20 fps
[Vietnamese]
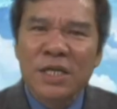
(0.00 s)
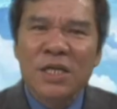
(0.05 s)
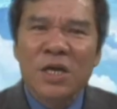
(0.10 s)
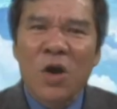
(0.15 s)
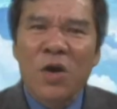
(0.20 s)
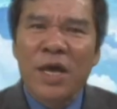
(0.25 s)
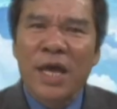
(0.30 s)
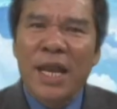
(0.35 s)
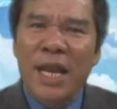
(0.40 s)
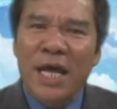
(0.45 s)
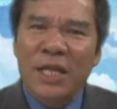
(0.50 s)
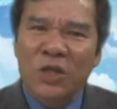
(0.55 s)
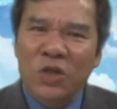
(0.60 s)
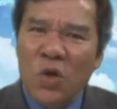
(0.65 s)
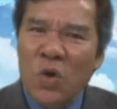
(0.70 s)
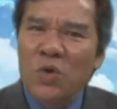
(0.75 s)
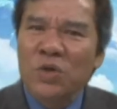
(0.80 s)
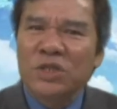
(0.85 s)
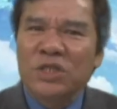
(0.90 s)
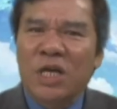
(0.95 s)
có nghĩa là
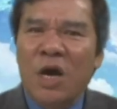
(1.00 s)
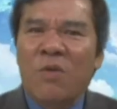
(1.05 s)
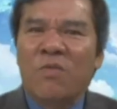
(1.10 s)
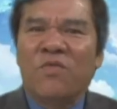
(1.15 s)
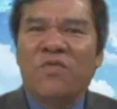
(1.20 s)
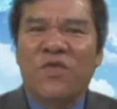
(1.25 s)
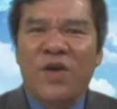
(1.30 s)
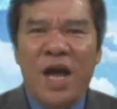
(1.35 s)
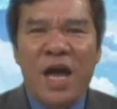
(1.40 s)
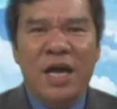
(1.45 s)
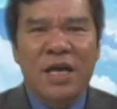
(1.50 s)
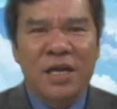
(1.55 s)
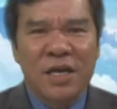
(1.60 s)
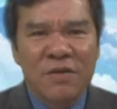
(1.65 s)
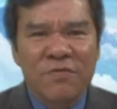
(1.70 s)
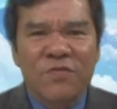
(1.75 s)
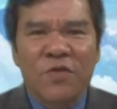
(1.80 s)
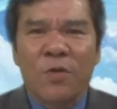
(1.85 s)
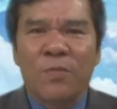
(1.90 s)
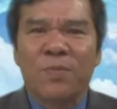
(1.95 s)
tôn trọng và
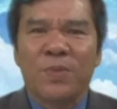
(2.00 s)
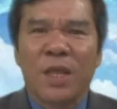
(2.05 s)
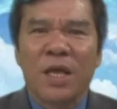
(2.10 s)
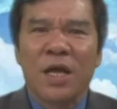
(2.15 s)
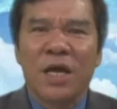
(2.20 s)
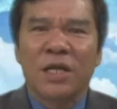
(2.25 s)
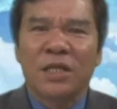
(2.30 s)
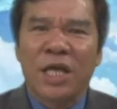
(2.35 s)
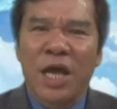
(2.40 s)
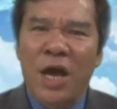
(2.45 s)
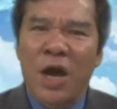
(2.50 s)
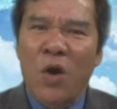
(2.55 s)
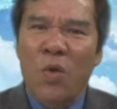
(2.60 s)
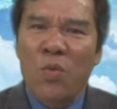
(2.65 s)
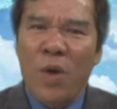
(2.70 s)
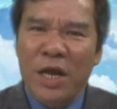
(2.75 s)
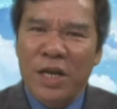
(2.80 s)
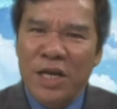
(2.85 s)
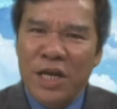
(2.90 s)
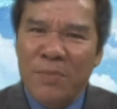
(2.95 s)
kính phục. Theo
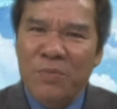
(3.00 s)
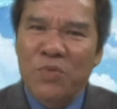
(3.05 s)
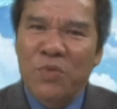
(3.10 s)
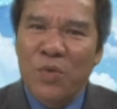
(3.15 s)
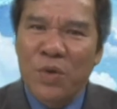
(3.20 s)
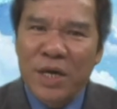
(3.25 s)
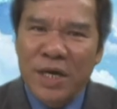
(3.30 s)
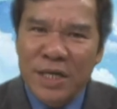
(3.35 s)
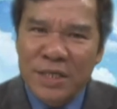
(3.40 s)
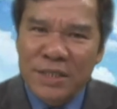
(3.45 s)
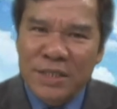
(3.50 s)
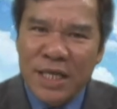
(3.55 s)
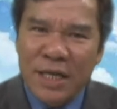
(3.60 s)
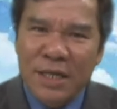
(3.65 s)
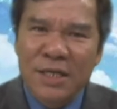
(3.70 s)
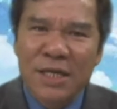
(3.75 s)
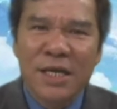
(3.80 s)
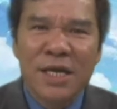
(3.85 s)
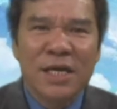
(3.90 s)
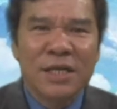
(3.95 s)
quan điểm của Kinh
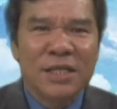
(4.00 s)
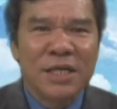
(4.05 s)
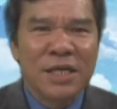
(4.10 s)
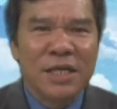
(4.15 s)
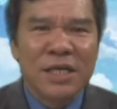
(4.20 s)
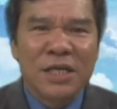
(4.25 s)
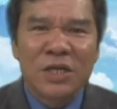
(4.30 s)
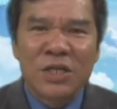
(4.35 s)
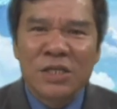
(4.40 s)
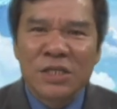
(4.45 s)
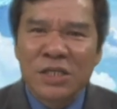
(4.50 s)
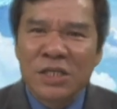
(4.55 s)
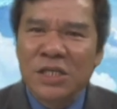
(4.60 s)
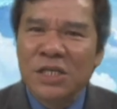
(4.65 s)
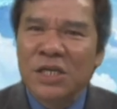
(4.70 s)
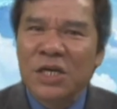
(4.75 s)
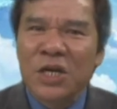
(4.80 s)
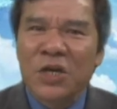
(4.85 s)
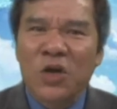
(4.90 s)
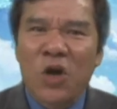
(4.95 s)
Thánh thì những
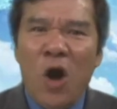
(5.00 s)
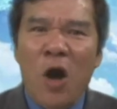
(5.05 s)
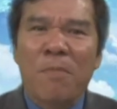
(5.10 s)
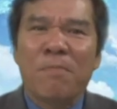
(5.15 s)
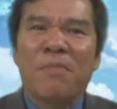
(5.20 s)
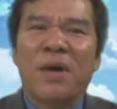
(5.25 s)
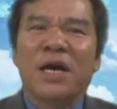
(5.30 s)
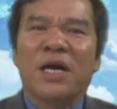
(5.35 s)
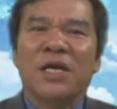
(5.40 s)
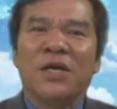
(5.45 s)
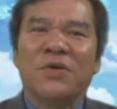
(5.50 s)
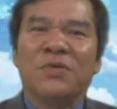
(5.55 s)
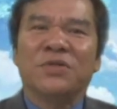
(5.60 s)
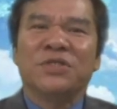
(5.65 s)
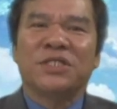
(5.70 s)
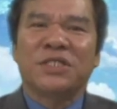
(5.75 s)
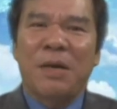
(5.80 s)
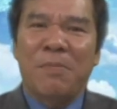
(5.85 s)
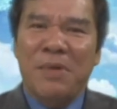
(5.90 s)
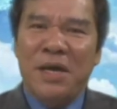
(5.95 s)
người con bất hiếu
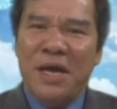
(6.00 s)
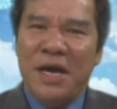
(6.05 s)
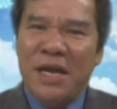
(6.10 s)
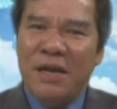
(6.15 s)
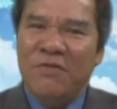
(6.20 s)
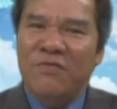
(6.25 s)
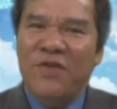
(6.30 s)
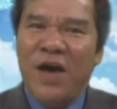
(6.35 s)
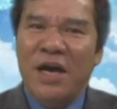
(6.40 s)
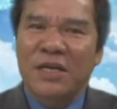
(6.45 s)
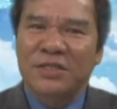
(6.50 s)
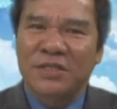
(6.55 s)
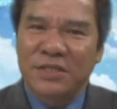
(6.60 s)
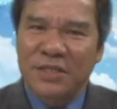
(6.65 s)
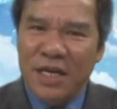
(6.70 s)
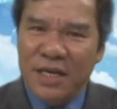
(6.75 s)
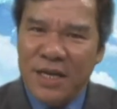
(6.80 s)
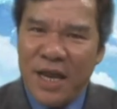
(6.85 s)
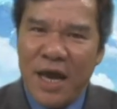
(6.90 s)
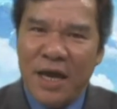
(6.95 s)
sẽ bị hình phạt
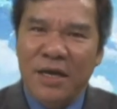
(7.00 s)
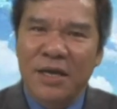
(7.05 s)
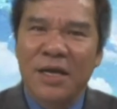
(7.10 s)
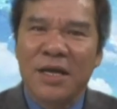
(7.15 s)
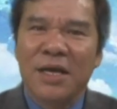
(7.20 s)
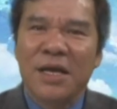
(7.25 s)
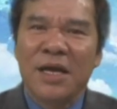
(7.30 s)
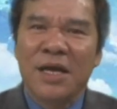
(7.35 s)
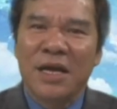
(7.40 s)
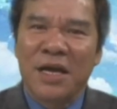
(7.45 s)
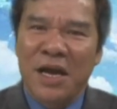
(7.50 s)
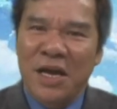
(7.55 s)
rất nặng. Ngày